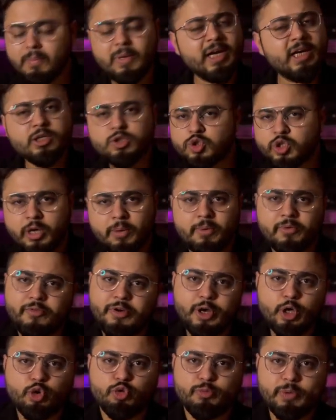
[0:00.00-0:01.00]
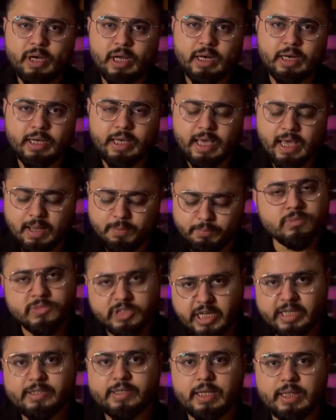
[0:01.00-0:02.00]
बस उसके भी वीडियोज़ बना रखे हैं आप
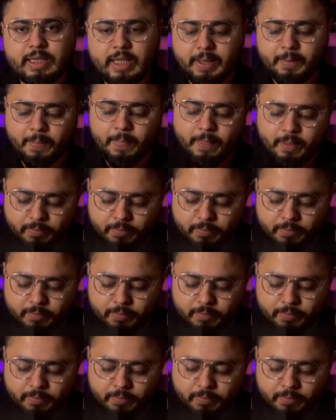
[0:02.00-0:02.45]
देख सकते हैं